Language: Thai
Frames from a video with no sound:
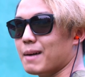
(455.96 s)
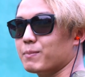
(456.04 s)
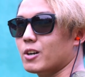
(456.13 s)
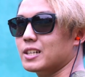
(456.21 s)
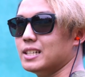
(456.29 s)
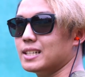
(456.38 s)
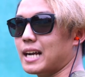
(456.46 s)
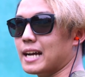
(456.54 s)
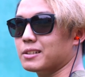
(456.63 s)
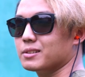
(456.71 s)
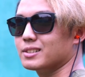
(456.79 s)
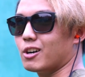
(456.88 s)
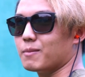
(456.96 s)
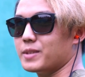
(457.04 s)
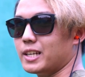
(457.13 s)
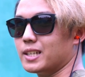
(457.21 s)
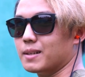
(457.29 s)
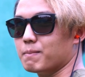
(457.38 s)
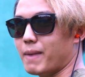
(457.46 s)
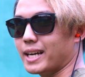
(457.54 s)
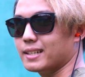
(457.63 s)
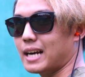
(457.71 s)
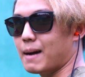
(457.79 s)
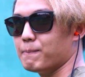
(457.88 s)
ครับก็คือการทดสอบยิงแม็ก
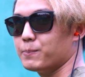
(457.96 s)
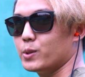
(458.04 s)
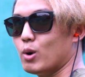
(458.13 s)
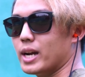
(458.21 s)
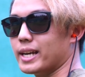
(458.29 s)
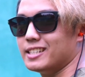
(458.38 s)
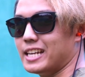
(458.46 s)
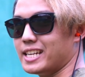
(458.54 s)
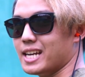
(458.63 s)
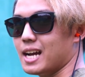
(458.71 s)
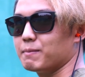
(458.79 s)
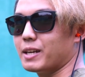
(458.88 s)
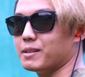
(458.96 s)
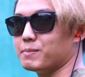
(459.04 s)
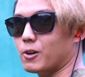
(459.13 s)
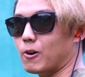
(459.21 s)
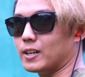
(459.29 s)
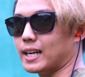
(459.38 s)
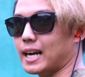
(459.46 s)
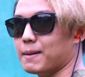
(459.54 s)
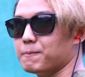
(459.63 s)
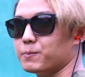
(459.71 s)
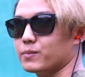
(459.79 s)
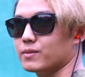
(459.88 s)
ดัมด้วยเดย่า MK12 นะครับ
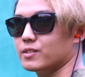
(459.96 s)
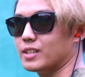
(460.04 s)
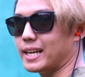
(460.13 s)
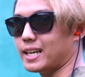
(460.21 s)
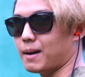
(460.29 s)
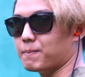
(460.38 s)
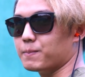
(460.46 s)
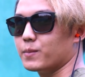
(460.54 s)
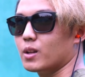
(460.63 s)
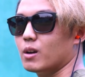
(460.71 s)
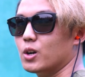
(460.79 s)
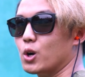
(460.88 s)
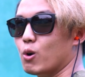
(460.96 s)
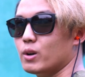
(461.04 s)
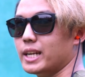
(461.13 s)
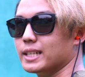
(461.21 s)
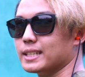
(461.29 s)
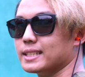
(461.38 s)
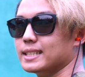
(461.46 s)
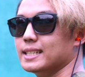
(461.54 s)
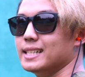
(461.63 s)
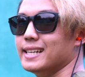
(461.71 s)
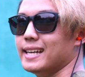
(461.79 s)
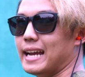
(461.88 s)
ใส่กับโรนิน
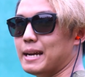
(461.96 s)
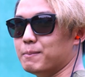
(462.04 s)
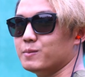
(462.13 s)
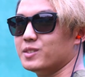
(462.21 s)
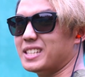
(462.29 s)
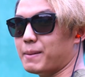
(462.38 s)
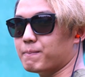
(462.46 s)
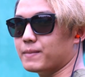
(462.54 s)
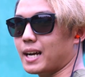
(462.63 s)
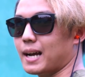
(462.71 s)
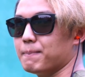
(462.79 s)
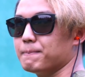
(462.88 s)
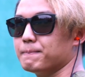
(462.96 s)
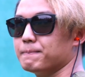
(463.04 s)
M10 นะครับ